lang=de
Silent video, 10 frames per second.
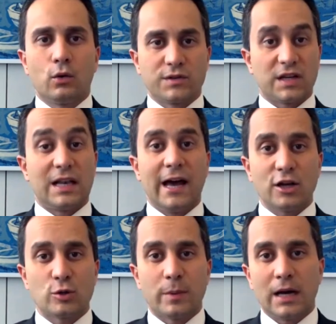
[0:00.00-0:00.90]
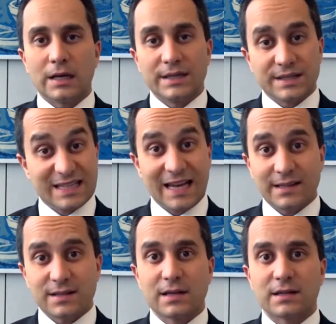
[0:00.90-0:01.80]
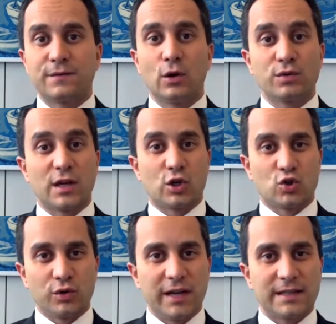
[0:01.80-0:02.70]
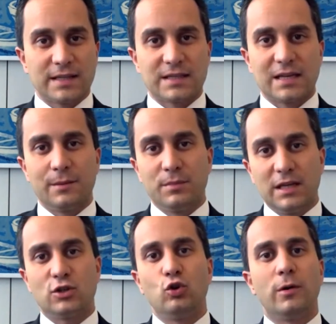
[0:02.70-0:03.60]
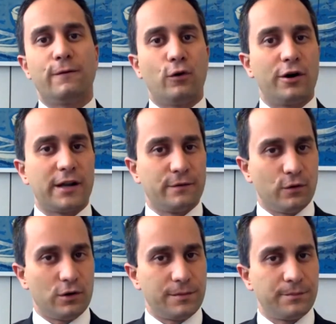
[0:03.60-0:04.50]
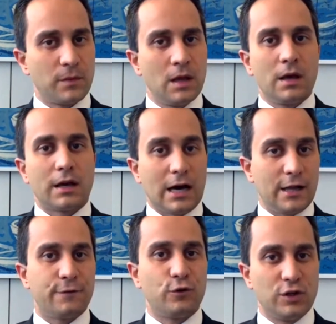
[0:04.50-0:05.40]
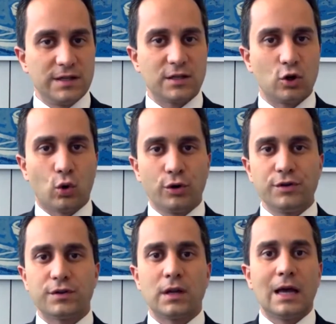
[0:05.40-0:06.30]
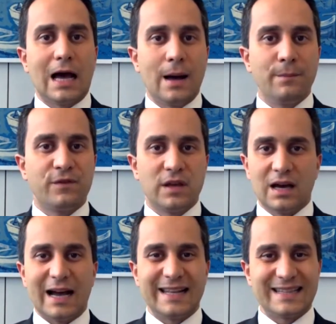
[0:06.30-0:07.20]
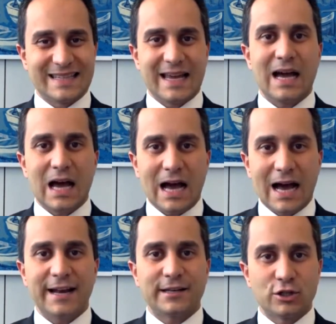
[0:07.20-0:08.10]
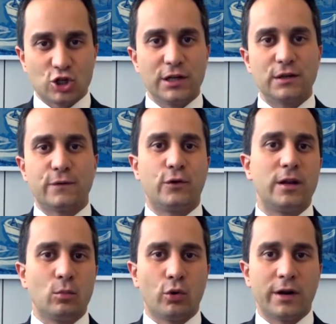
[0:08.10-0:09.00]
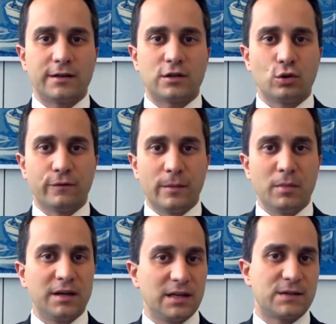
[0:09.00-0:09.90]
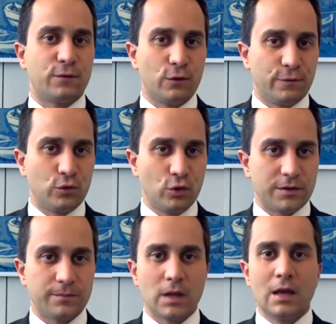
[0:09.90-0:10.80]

Unsere klare Sprache ist jetzt, dass wir unser Gesundheitssystem nicht überfordern wollen. Gerade für diesen Grund haben wir einen sehr harten Schnitt für den Monat November jetzt vollführt.